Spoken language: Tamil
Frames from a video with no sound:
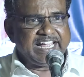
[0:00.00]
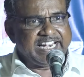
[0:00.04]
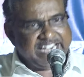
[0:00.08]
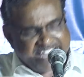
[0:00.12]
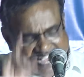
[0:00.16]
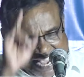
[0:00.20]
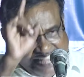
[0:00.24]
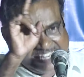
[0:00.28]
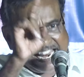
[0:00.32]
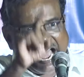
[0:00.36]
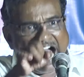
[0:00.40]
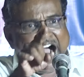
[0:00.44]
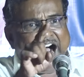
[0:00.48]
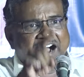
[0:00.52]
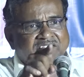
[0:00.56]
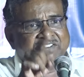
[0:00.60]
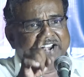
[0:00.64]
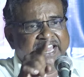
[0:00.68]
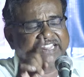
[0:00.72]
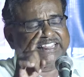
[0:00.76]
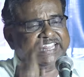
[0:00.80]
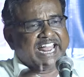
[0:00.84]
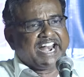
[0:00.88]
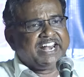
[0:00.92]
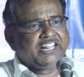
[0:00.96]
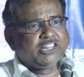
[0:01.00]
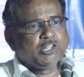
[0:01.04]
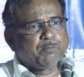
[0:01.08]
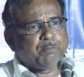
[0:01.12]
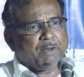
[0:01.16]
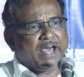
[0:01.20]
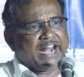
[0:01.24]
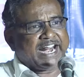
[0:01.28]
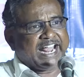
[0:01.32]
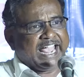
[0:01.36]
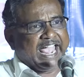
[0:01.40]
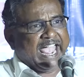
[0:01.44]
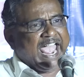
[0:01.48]
நீங்கள் அந்த ஆவணத்தை எடுத்து
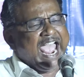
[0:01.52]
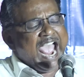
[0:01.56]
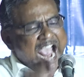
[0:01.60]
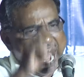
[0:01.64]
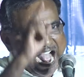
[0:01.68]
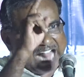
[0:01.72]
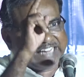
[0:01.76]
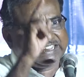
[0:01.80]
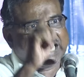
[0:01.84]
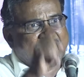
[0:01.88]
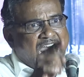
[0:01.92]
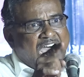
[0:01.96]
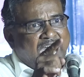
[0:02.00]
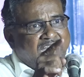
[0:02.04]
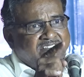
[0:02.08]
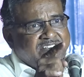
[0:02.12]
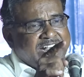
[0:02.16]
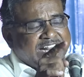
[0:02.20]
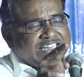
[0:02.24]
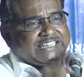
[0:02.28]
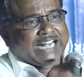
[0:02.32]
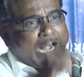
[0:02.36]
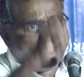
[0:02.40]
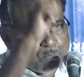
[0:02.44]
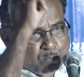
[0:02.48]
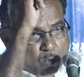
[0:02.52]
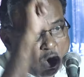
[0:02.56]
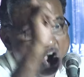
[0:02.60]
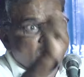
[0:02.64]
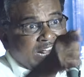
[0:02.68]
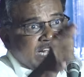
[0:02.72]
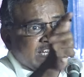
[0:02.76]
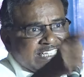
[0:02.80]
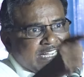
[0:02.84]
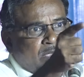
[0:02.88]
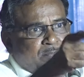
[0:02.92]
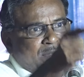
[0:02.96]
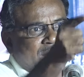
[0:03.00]
பாருங்க அந்த ஆவணத்தில்
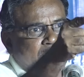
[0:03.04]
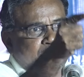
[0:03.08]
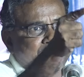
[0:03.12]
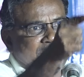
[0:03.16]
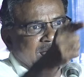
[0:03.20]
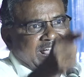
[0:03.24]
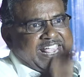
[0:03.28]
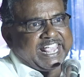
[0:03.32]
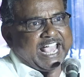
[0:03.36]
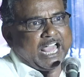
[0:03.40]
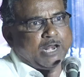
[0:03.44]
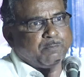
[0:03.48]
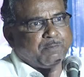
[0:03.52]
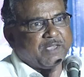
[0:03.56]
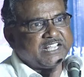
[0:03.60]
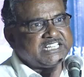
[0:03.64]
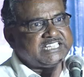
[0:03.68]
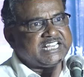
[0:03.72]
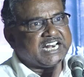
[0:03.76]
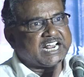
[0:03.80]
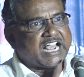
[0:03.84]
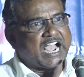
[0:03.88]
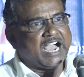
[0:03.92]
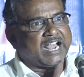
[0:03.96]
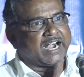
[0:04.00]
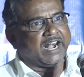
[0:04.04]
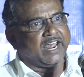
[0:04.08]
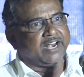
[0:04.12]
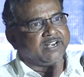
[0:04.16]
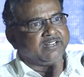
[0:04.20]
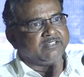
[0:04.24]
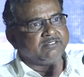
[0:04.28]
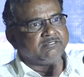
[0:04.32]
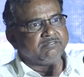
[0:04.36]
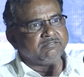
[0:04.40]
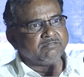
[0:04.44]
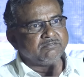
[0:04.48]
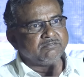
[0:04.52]
மொழி சம்பந்தமா எங்கேயாவது பேசியிருக்காங்களான்னு